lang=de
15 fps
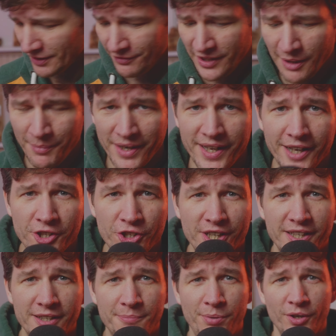wieder mal einen
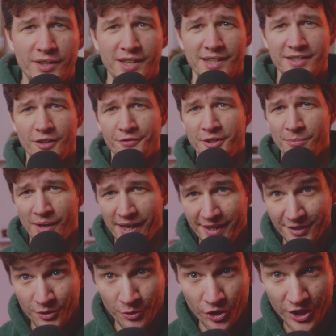anständigen Podcast auf die Beine zu